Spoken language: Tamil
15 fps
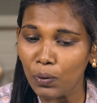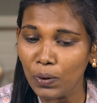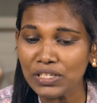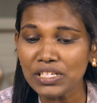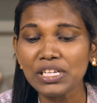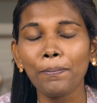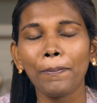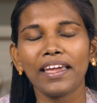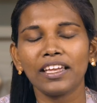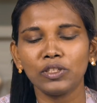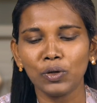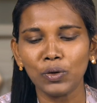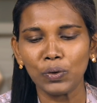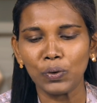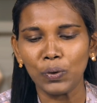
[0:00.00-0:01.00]
ஒன்று
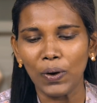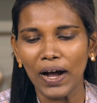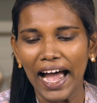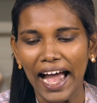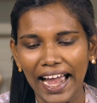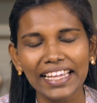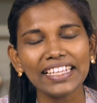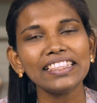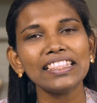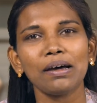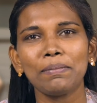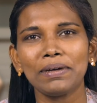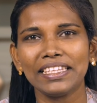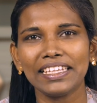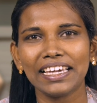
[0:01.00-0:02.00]
பேதுரு
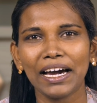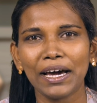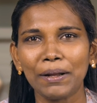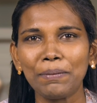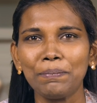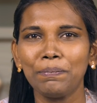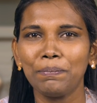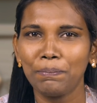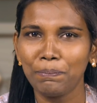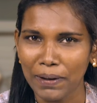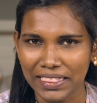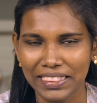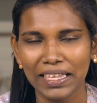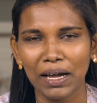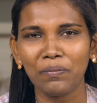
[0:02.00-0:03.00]
ஐந்தாம் அதிகாரம்
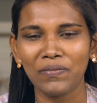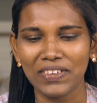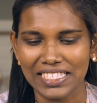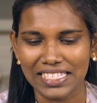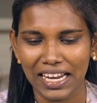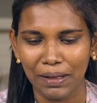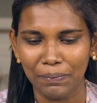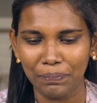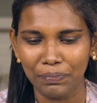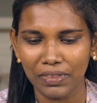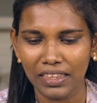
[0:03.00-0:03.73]
பத்தாம் வசனம்